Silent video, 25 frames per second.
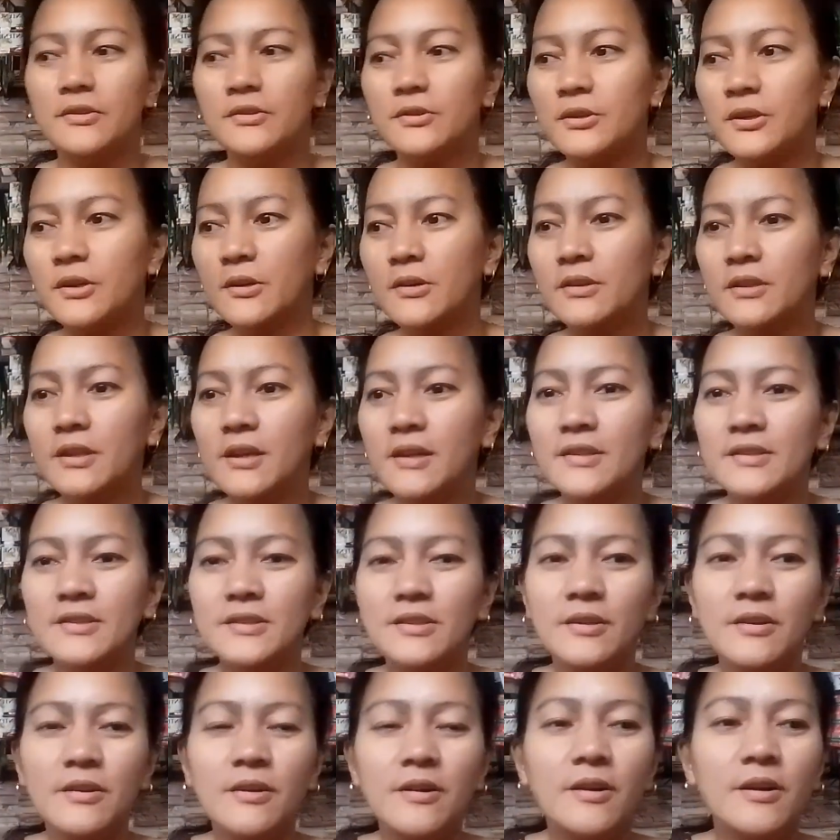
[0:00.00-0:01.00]
So,
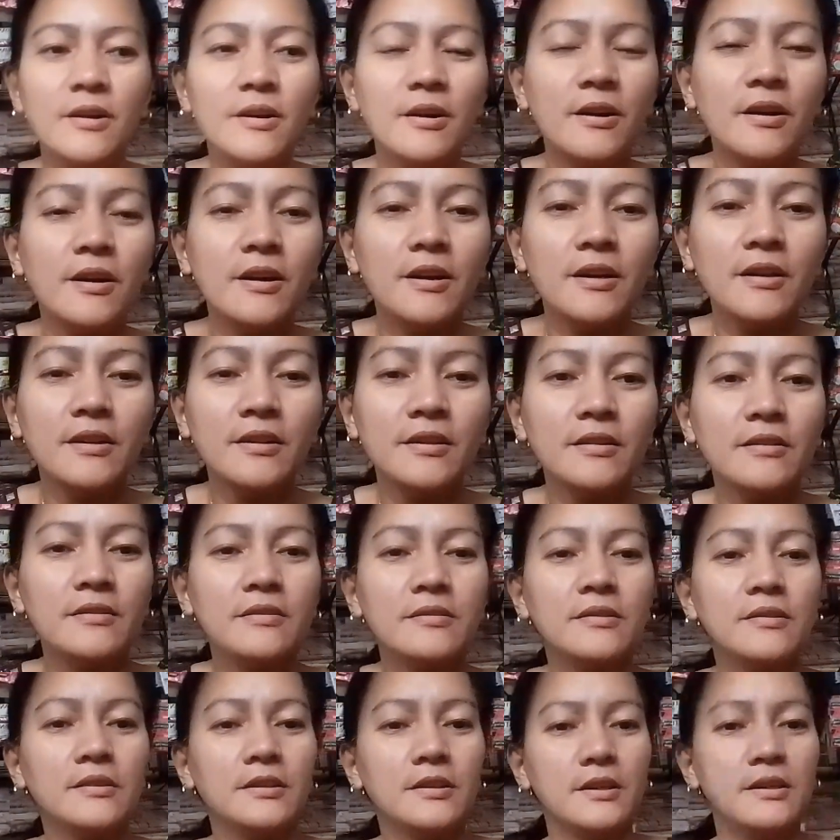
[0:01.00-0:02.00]
that's all.
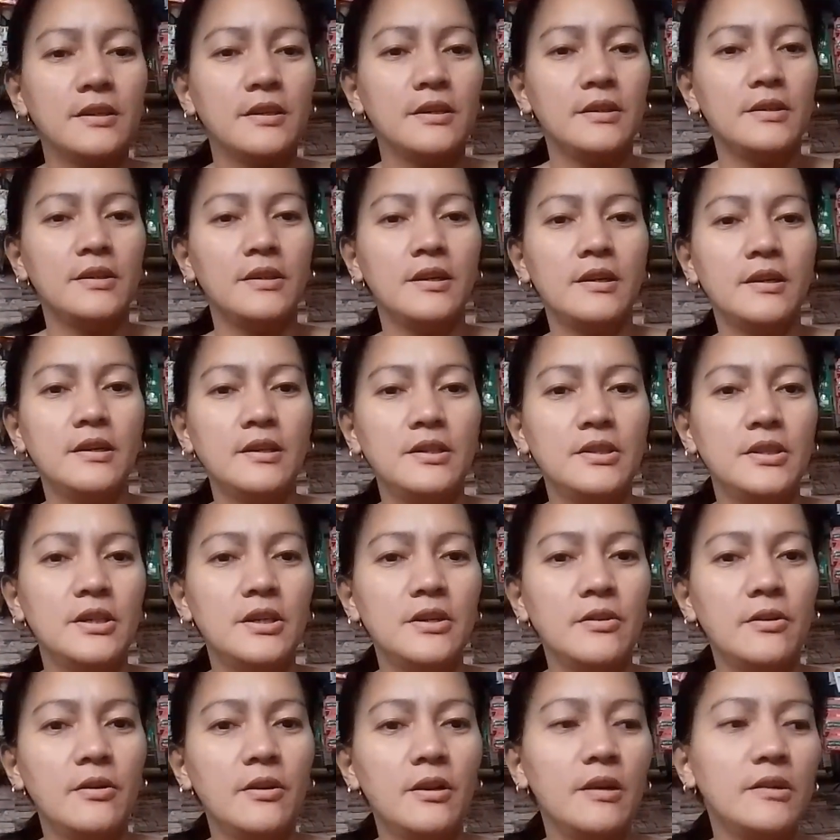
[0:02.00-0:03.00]
i
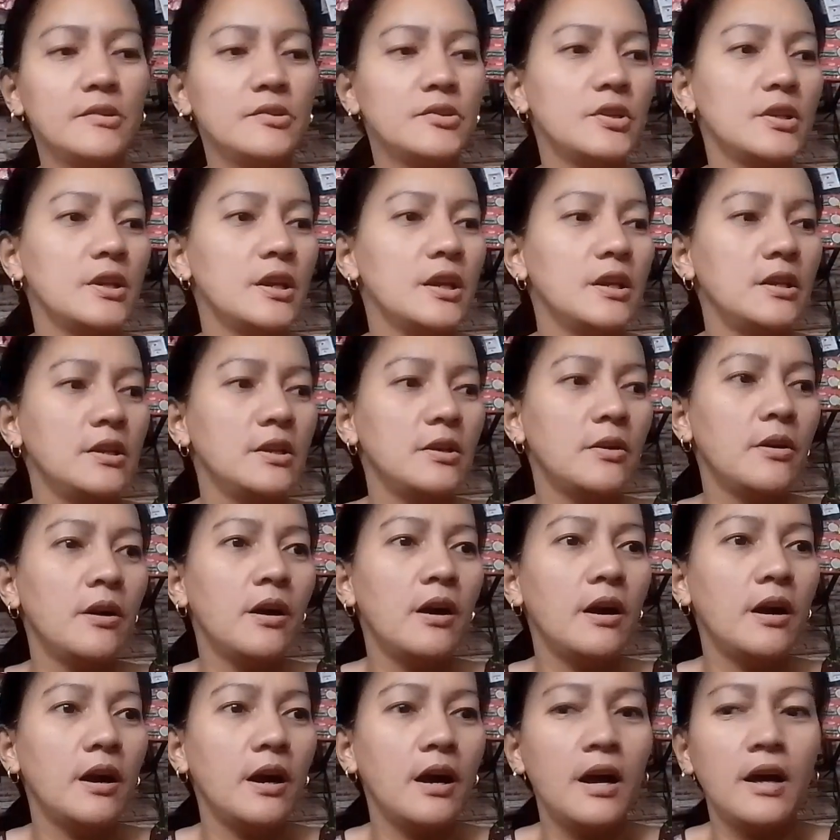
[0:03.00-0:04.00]
share ko lang sa inyo
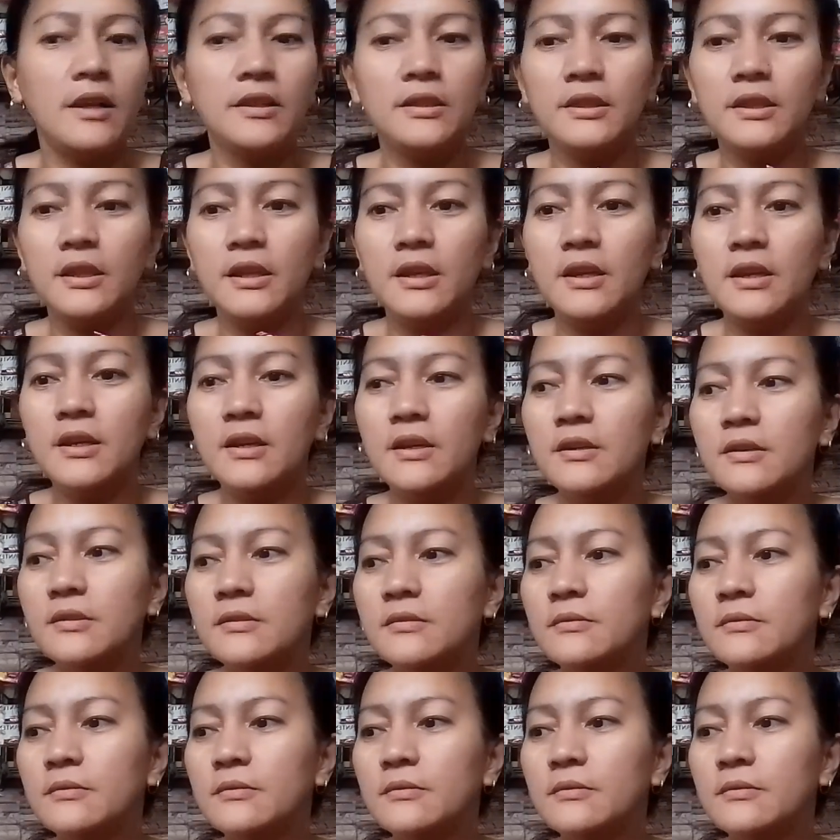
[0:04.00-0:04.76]
ang ating